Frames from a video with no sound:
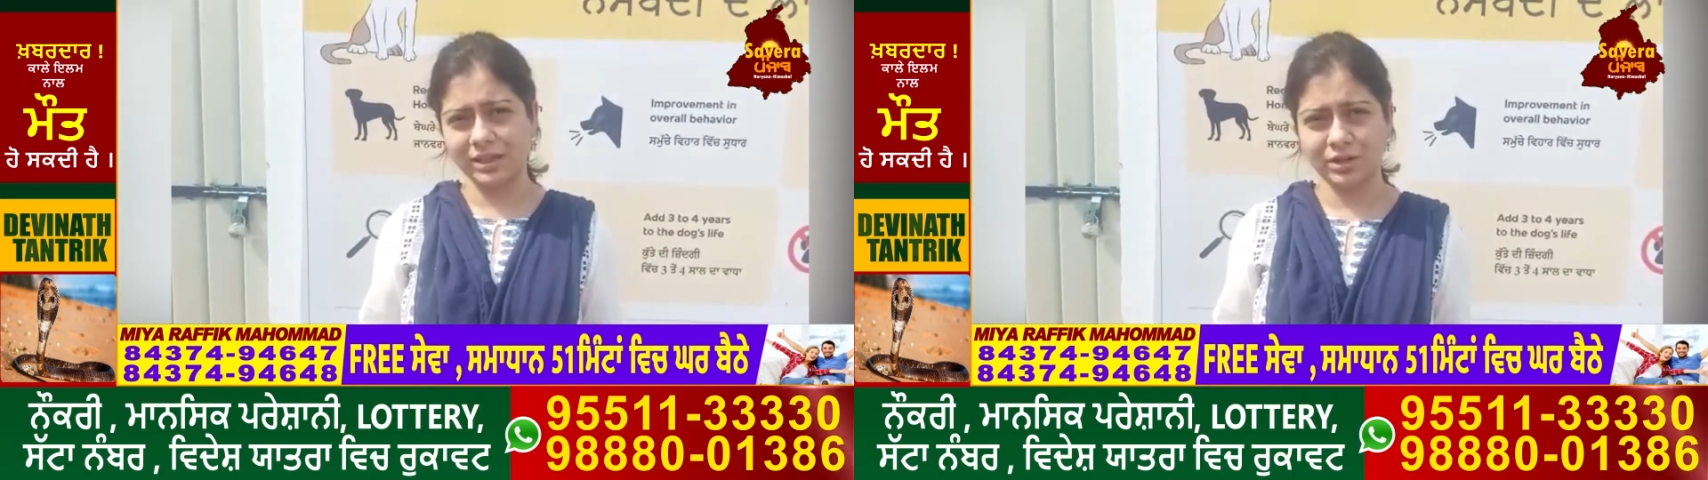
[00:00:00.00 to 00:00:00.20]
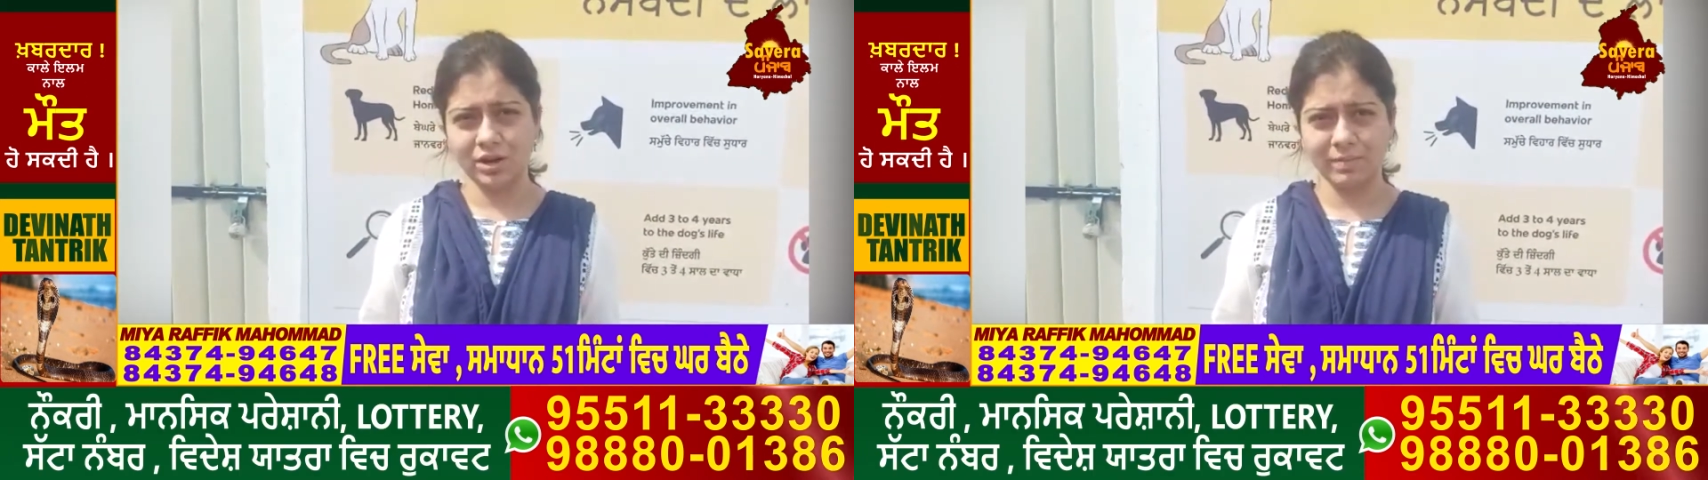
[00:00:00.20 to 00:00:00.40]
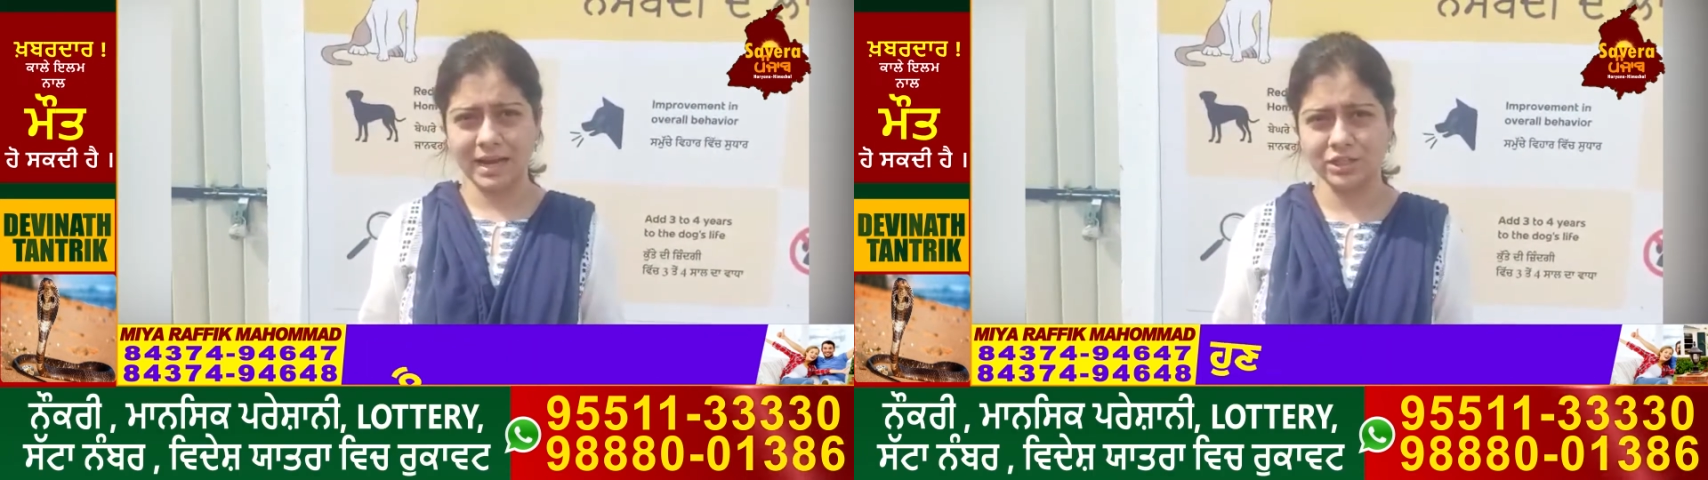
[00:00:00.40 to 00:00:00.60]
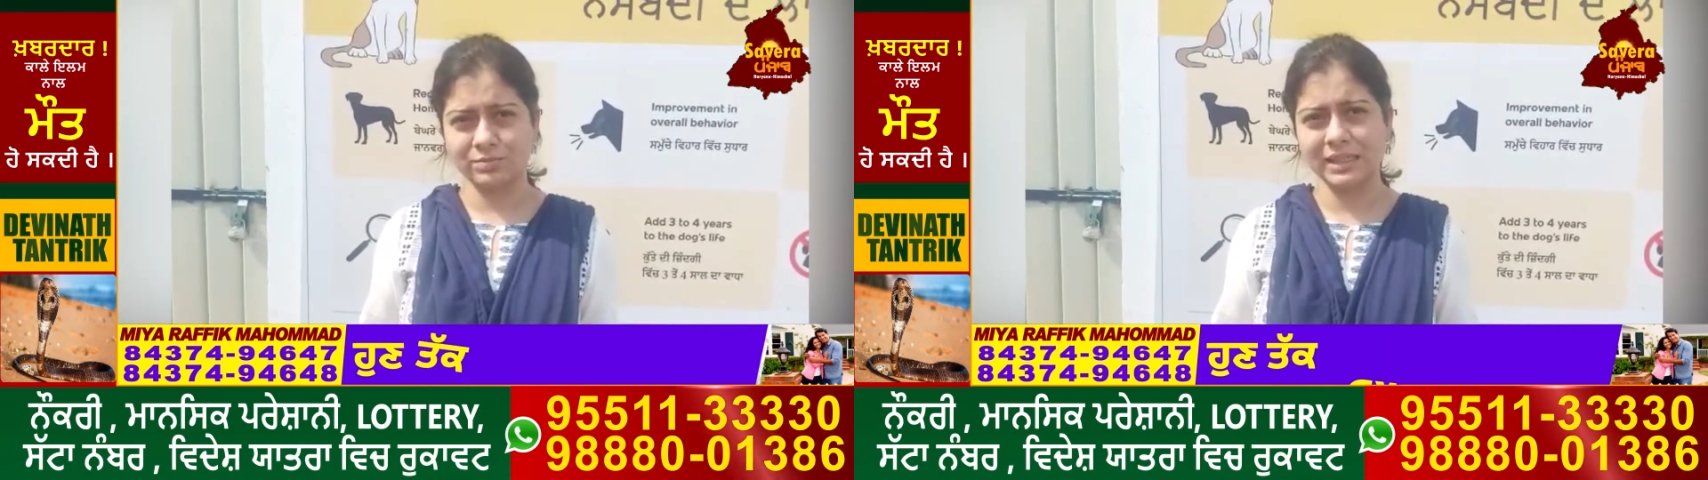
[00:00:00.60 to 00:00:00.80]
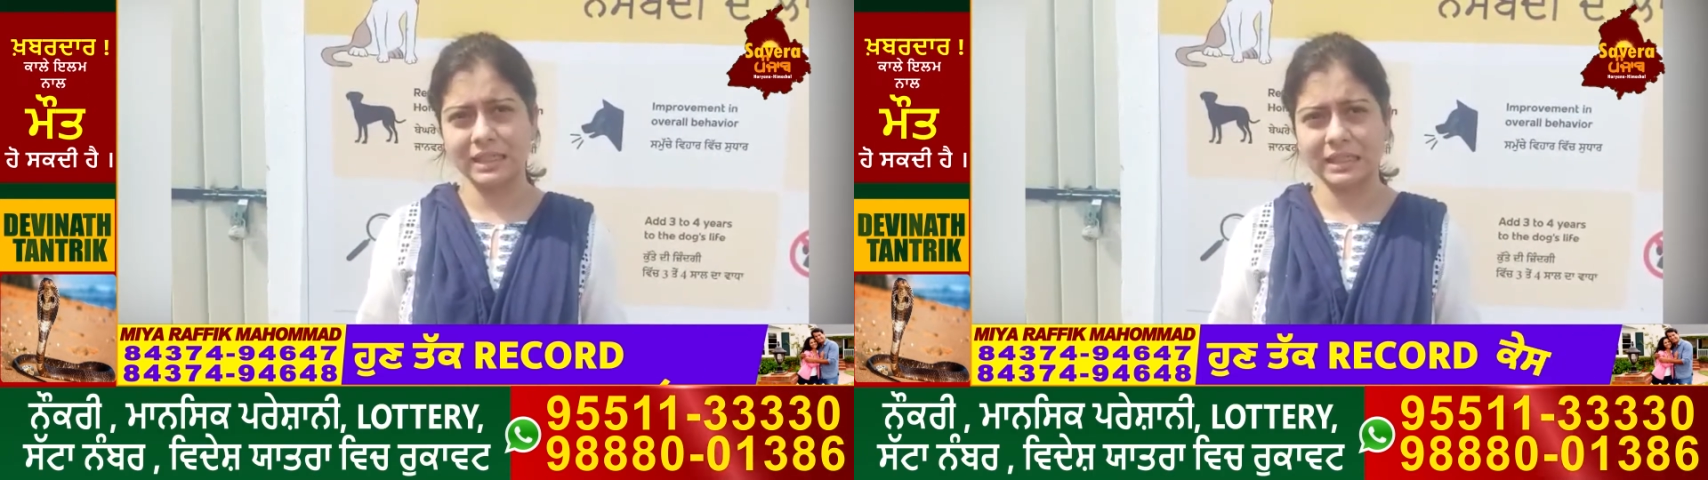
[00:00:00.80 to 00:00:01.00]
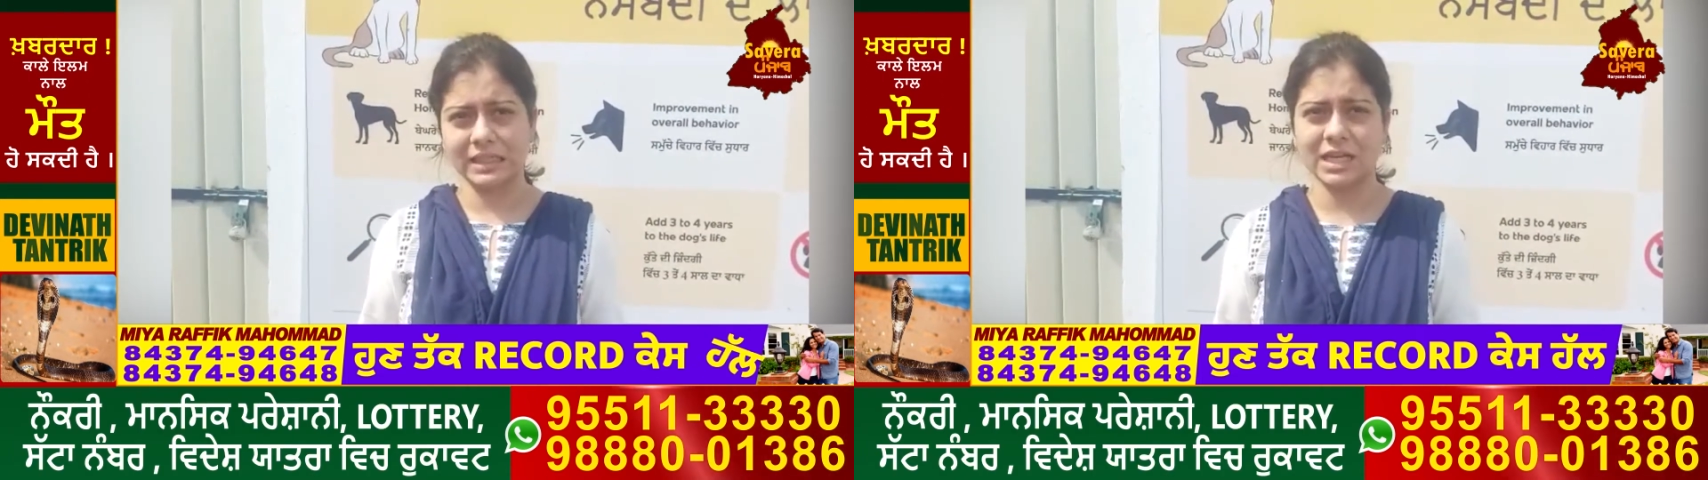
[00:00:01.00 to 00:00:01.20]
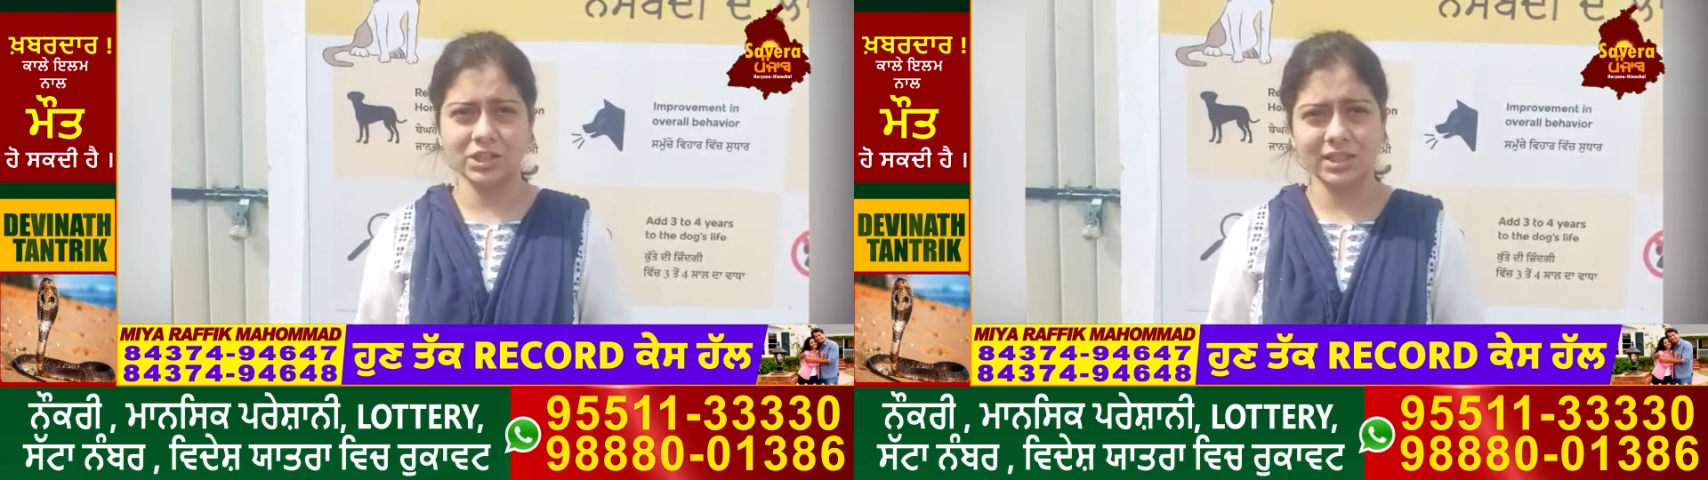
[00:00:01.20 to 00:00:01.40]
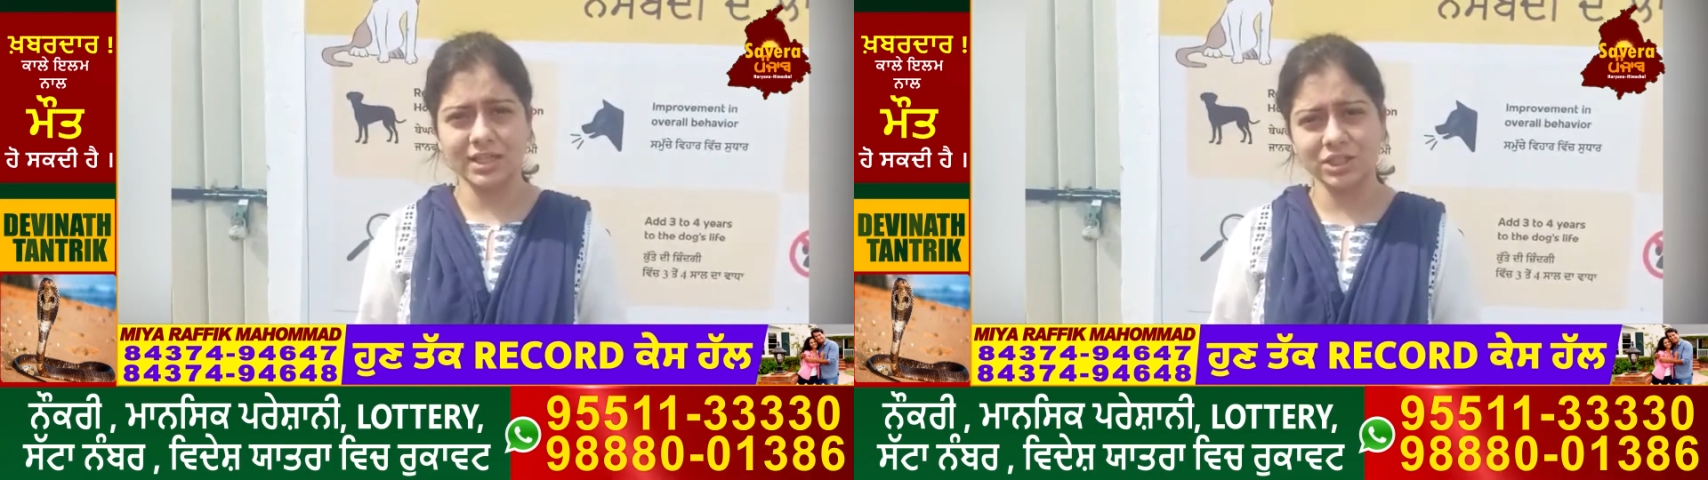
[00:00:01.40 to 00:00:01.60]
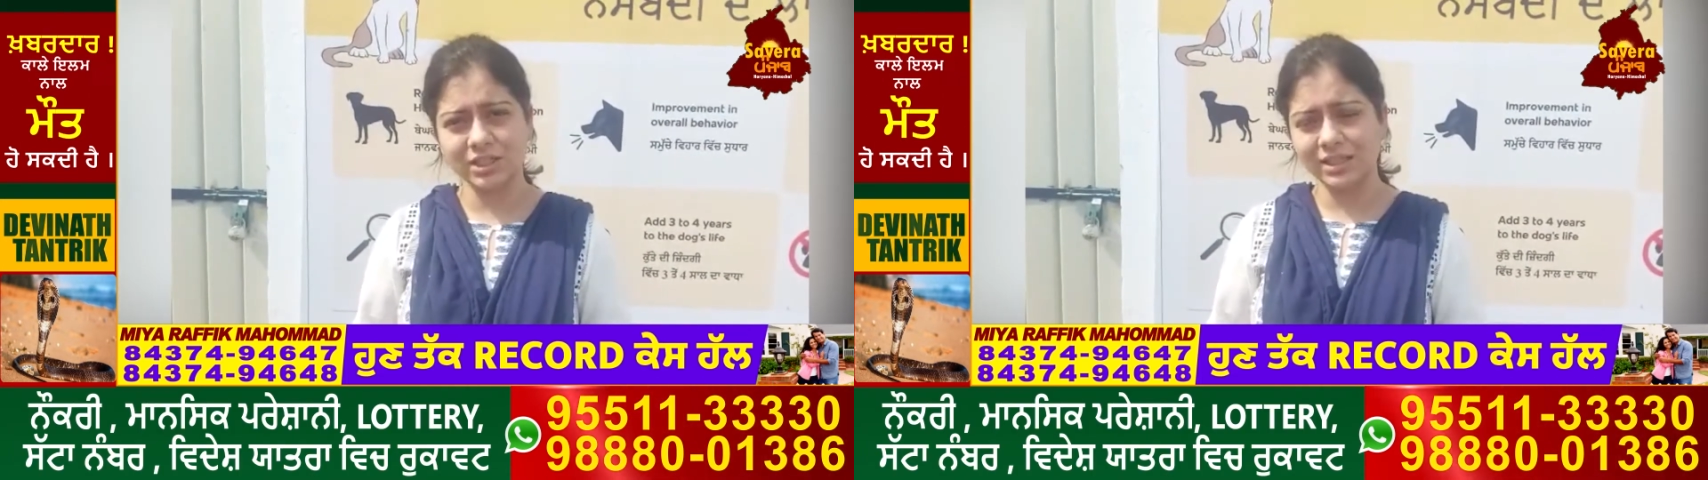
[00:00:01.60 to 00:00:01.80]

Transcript: स्ट्रे डॉग मैनेजमेंट इकट्ठा चलना